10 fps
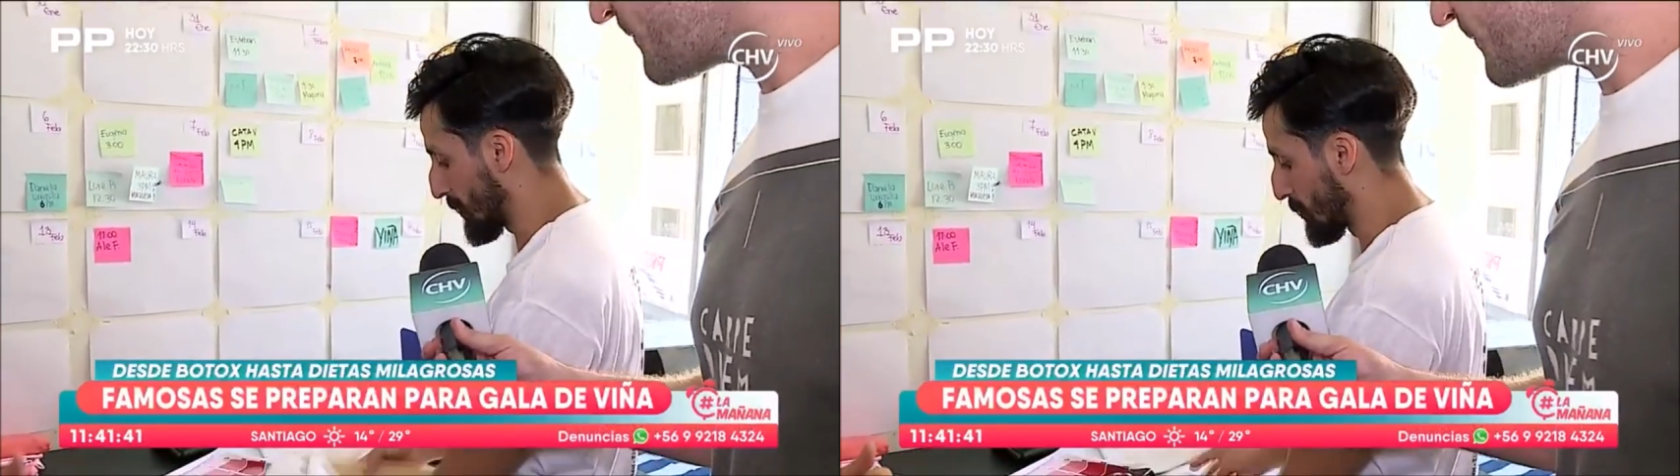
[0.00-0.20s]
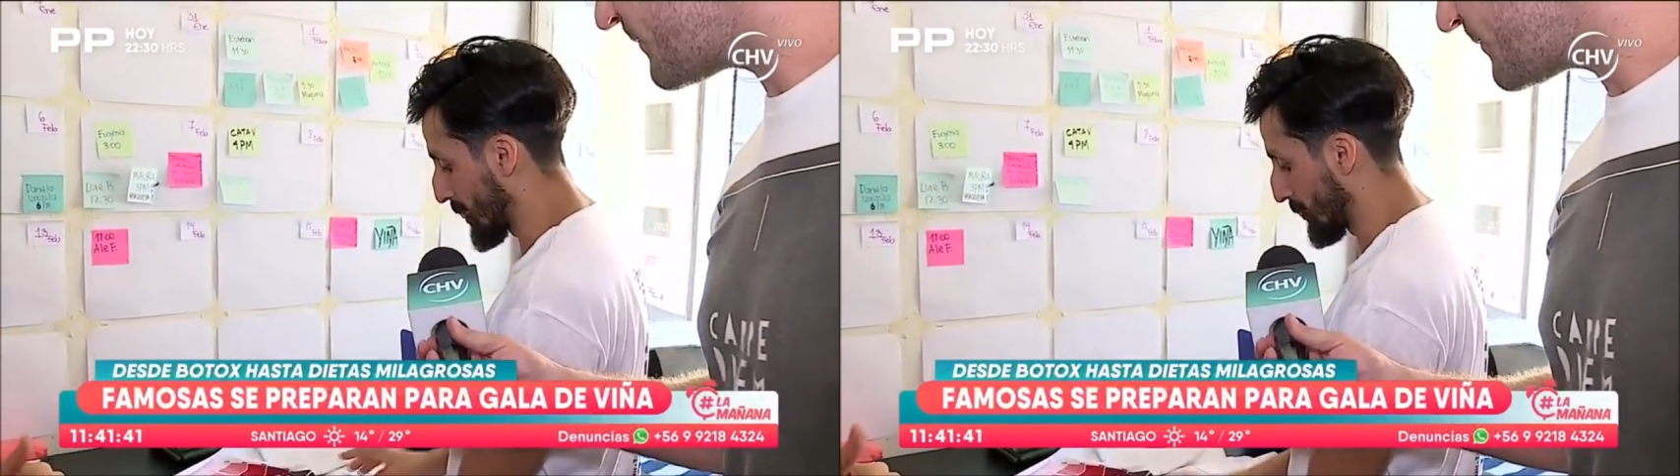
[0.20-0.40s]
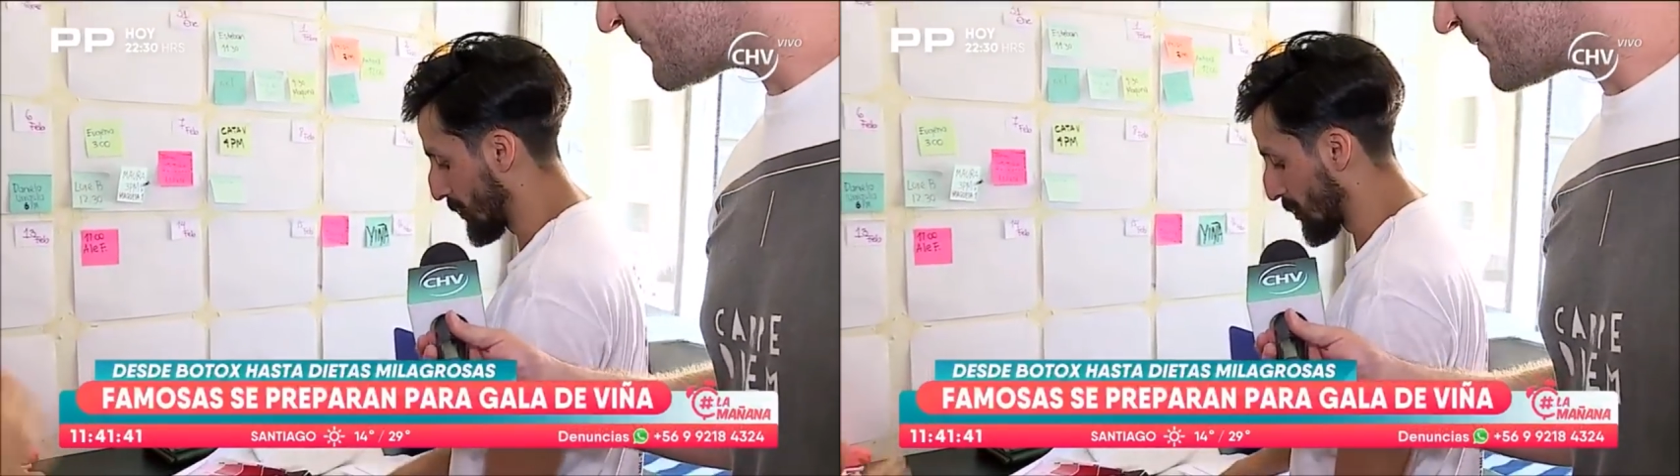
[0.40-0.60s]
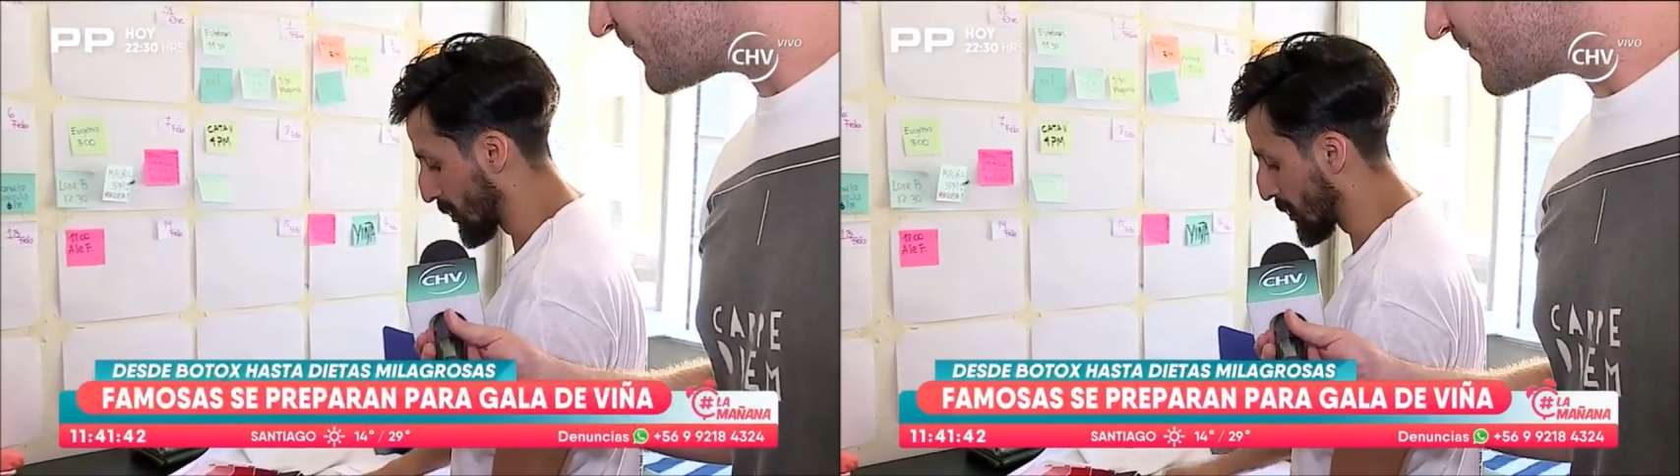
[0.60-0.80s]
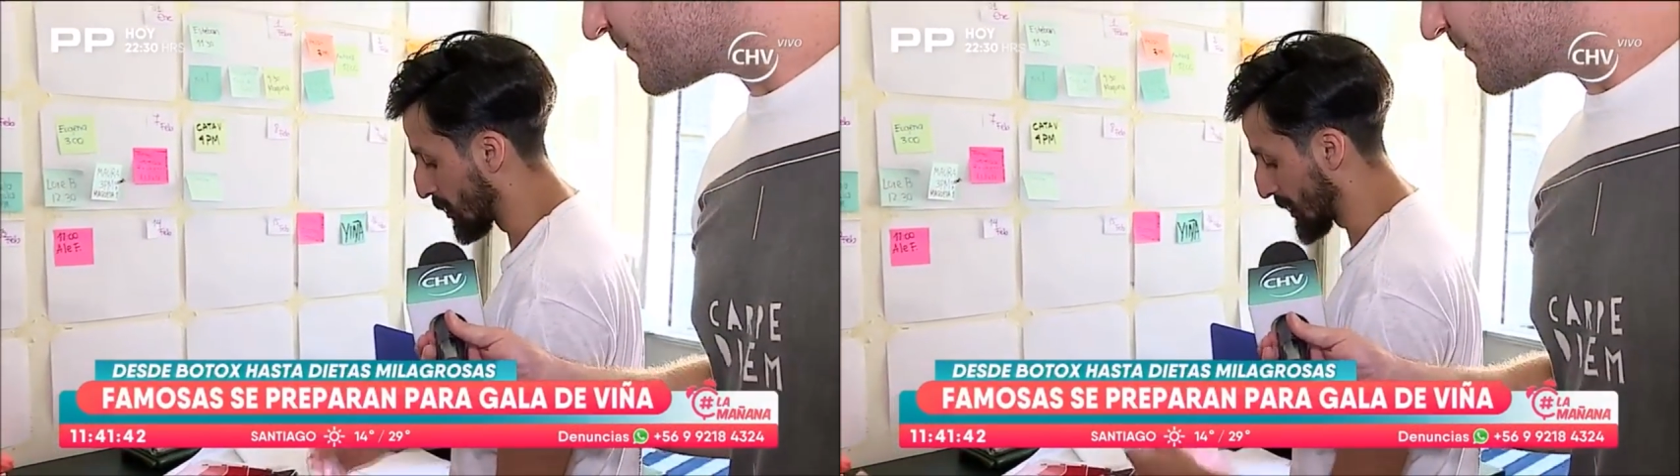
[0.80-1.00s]
buscando
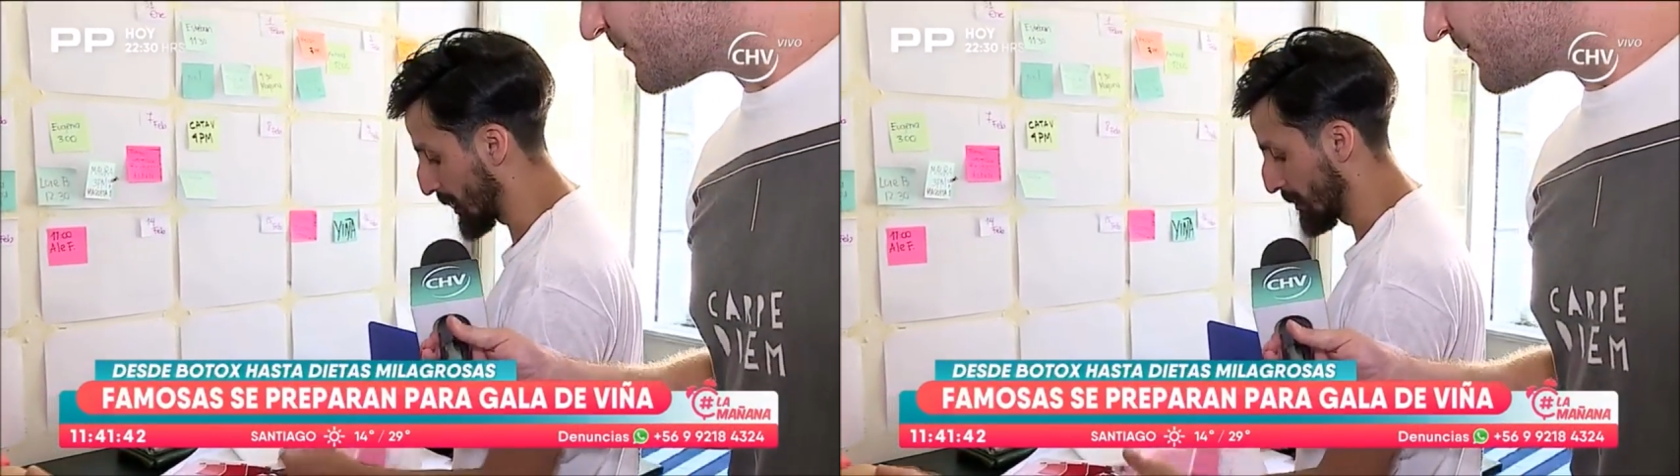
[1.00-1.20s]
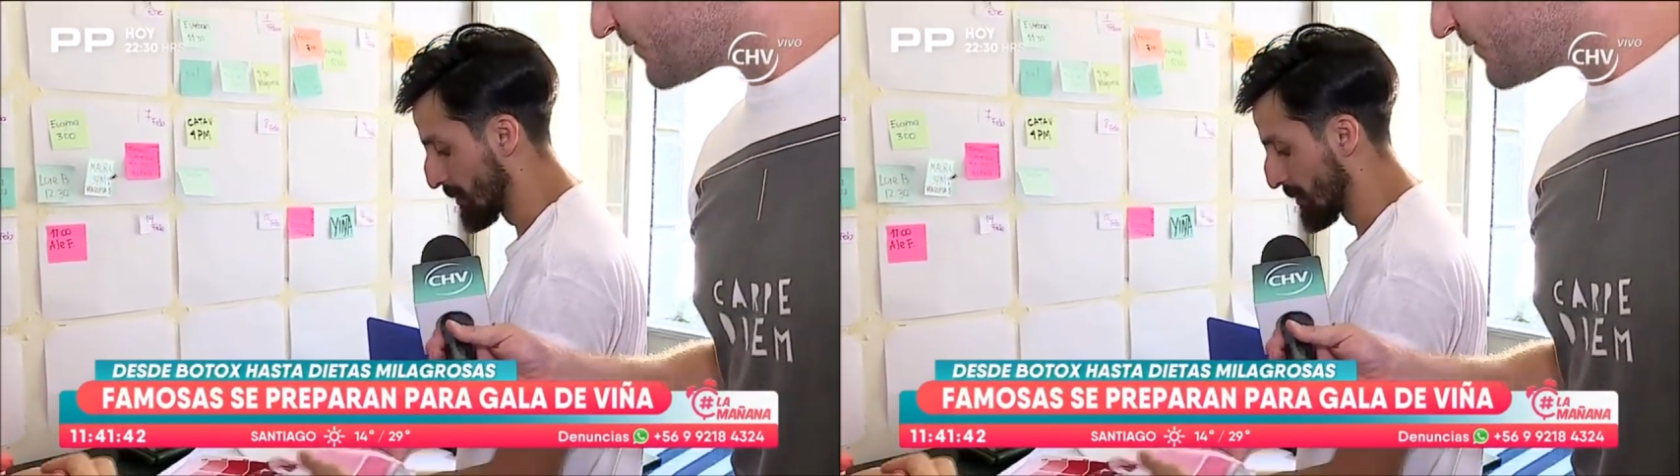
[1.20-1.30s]
colores.